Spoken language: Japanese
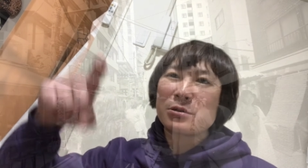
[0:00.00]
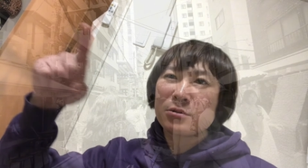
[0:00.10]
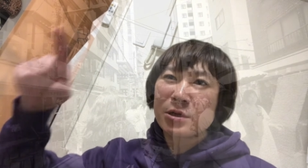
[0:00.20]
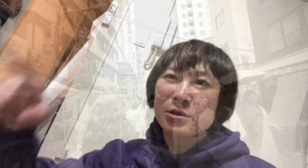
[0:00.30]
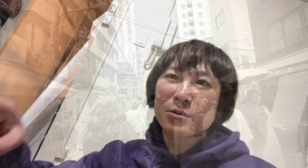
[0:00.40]
よ
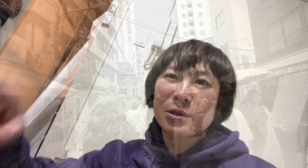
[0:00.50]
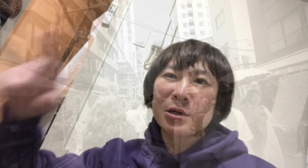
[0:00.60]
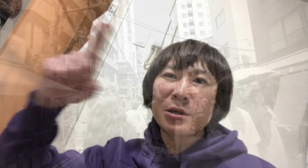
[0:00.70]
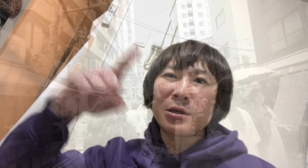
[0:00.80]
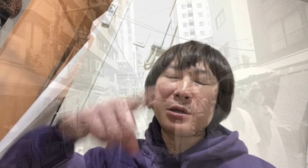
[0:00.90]
ね。その
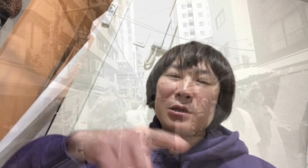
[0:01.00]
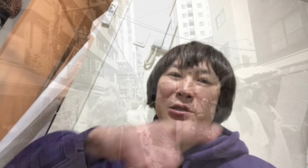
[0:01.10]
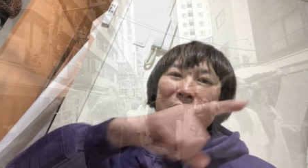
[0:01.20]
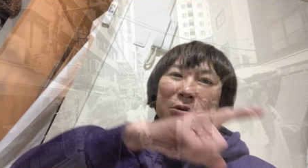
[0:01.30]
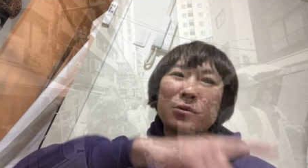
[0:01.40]
中で
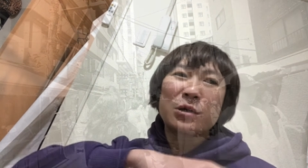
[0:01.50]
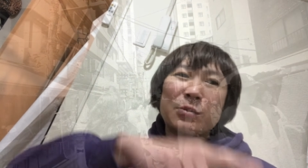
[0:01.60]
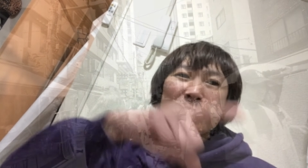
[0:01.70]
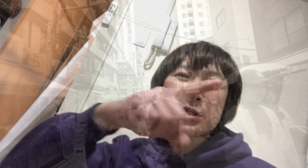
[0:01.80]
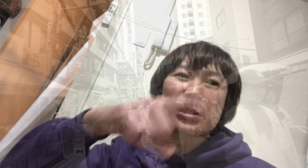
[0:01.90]
人口が
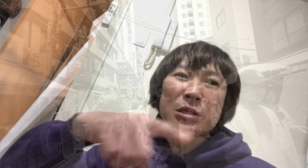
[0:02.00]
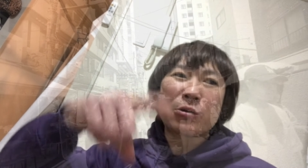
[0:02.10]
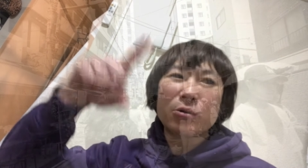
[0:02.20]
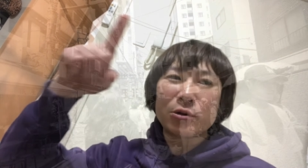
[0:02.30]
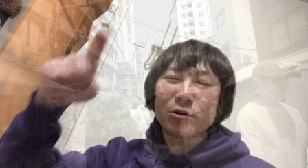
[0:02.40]
めちゃくちゃ
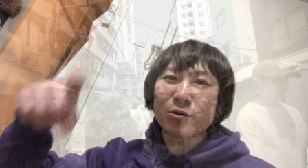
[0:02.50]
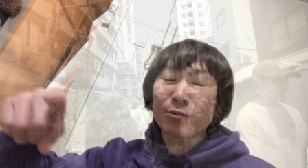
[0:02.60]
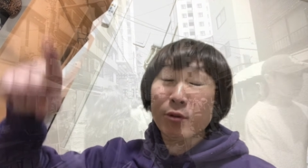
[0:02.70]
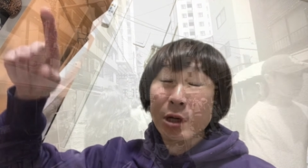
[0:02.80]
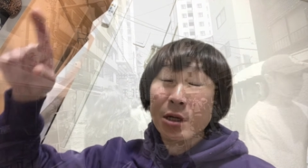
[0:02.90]
多い時
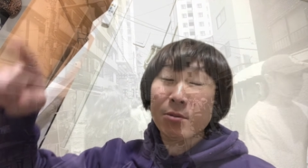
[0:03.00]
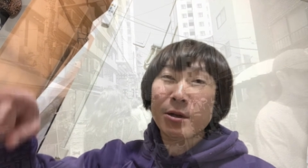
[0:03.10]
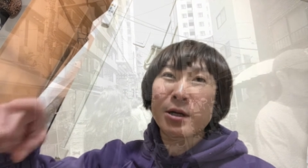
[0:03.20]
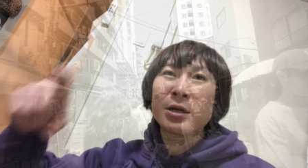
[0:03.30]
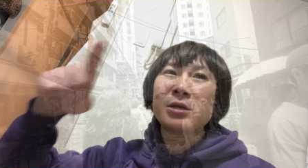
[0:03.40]
もあれ
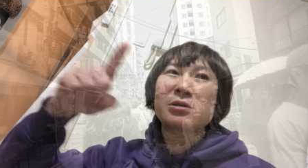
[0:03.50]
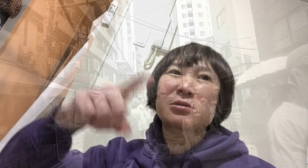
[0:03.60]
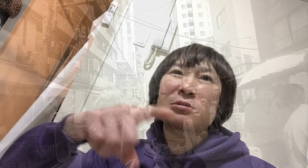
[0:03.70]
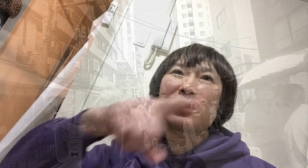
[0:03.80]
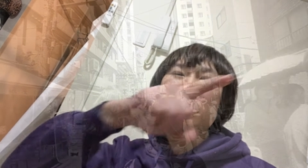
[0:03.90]
ば
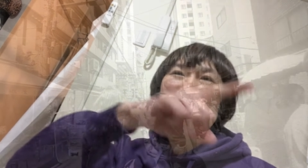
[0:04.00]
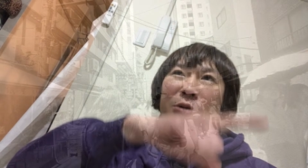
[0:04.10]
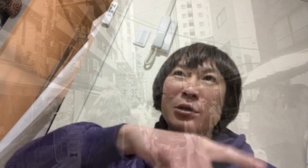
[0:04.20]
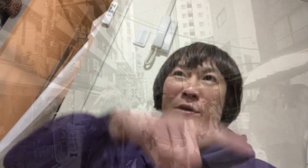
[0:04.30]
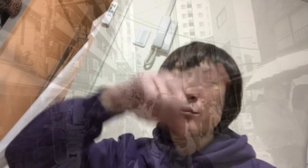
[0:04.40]
少ない時
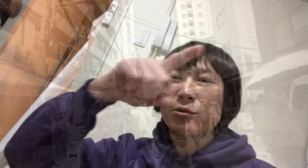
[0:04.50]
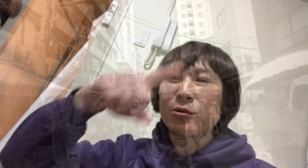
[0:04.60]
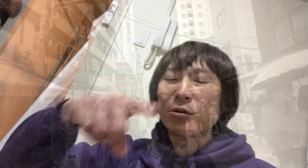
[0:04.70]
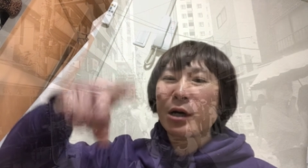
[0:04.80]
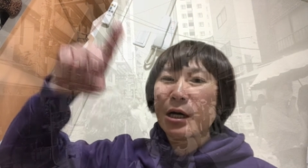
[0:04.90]
もあって
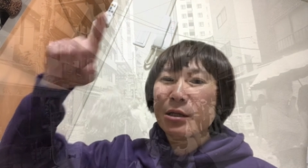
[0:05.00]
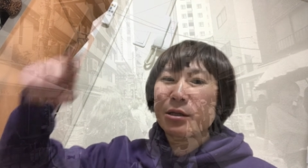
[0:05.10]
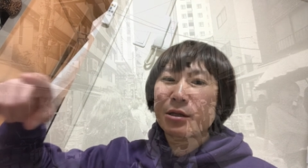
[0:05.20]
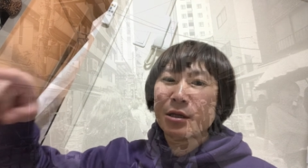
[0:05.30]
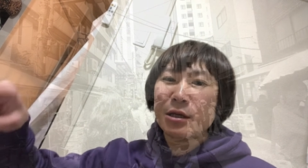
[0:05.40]
こうあっ
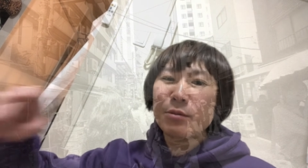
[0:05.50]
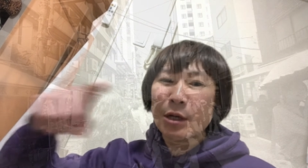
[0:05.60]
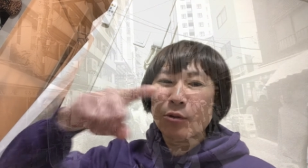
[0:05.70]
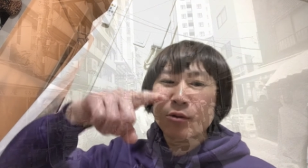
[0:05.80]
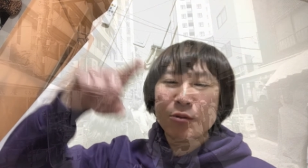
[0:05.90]
て今
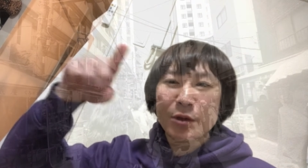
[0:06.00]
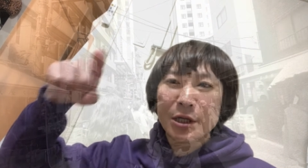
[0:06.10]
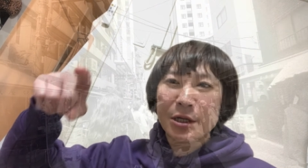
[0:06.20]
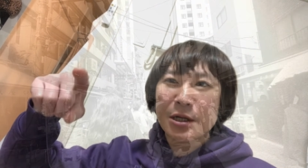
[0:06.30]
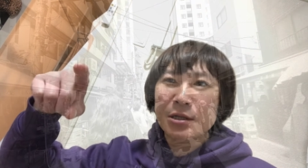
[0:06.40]
ここみた
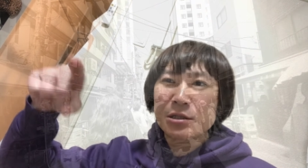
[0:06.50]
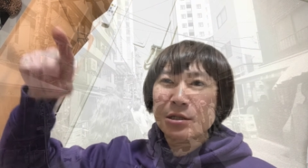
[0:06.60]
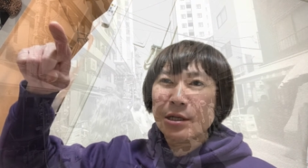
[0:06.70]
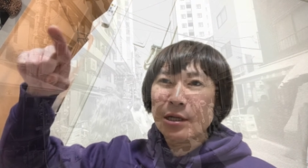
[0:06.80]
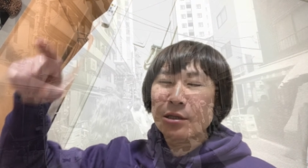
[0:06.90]
いな感じ
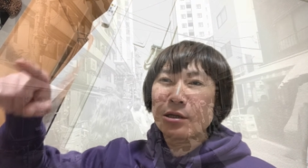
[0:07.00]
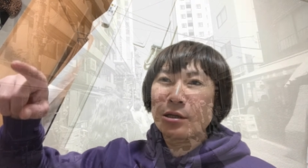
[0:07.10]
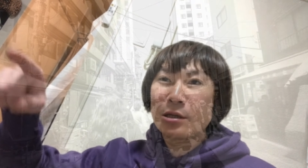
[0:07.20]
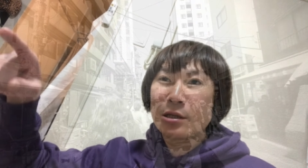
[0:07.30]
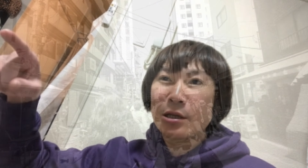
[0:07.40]
でやっていっ
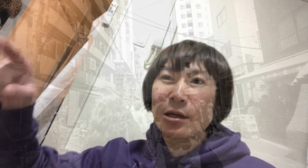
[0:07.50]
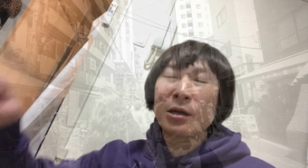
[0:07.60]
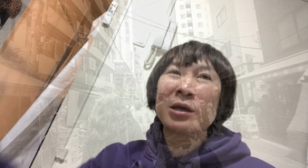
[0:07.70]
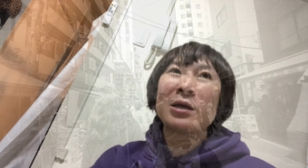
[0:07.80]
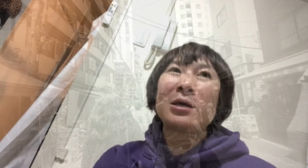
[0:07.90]
て、
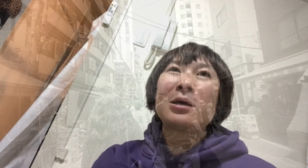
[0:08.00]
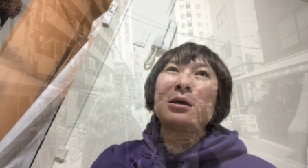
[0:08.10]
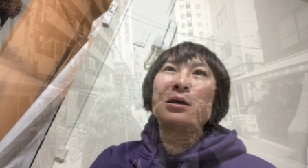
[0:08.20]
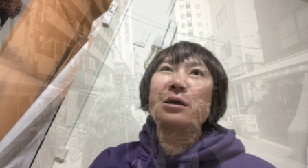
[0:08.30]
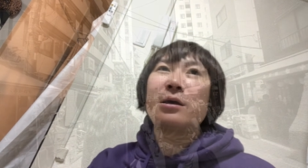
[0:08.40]

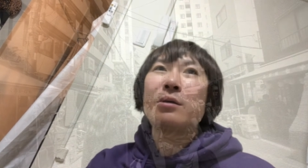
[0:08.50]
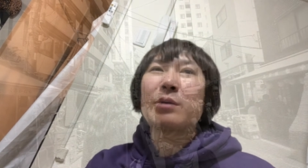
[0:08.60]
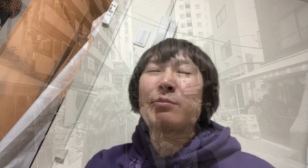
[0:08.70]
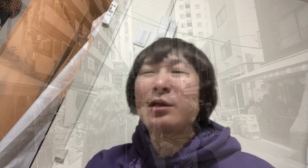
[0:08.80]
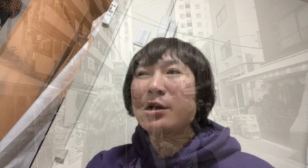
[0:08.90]
えー、ま
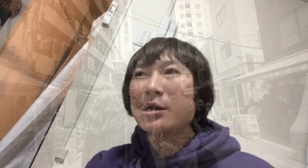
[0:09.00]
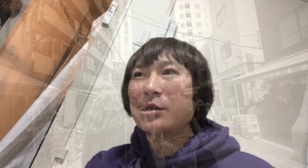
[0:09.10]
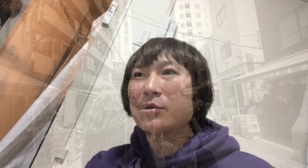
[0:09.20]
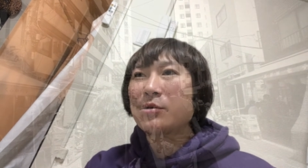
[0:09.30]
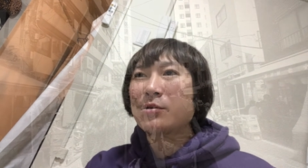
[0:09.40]
あ、未来
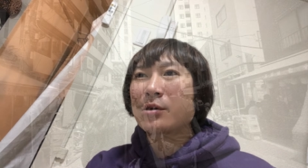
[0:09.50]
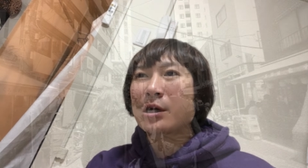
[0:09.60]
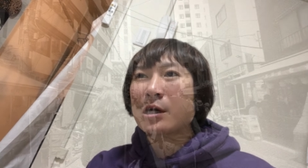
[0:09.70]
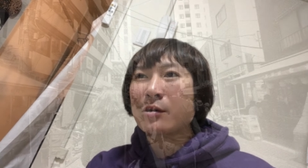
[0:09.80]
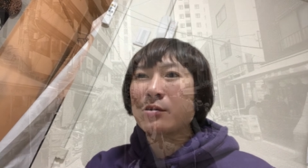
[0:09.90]
というのか
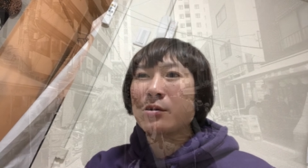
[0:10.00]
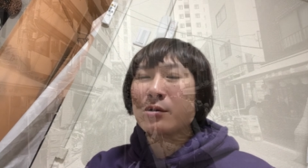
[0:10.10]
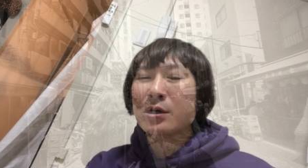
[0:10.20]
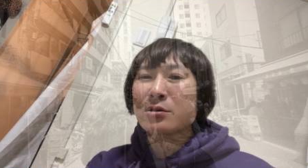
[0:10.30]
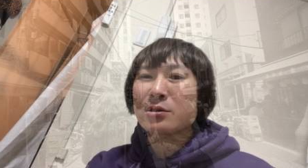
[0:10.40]
過去という
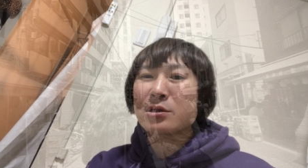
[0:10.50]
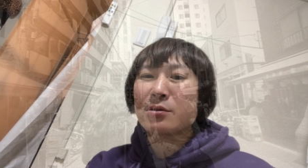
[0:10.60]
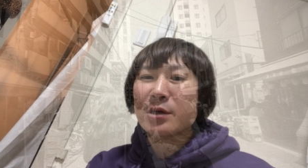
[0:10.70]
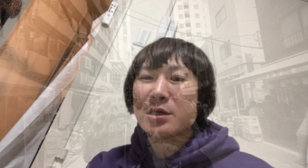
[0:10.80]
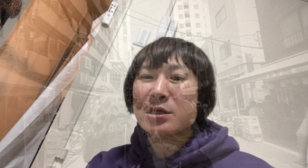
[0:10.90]
かそっちの
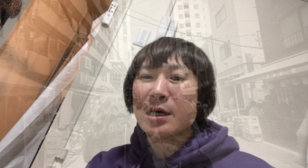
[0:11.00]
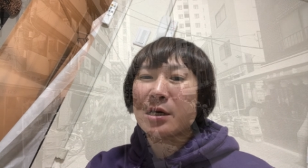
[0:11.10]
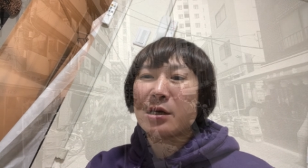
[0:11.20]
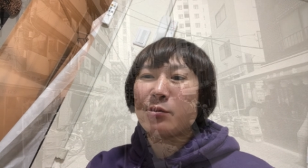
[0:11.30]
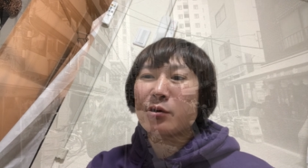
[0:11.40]
ね
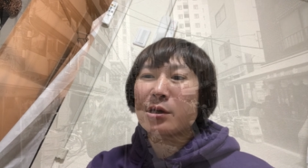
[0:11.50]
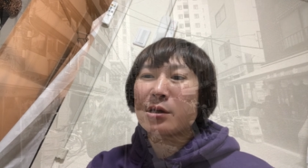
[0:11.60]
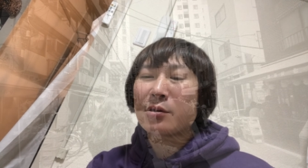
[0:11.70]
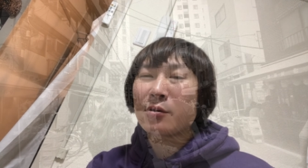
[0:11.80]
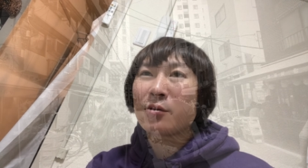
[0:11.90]
先に向け
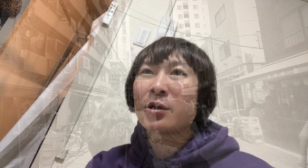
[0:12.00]
ての、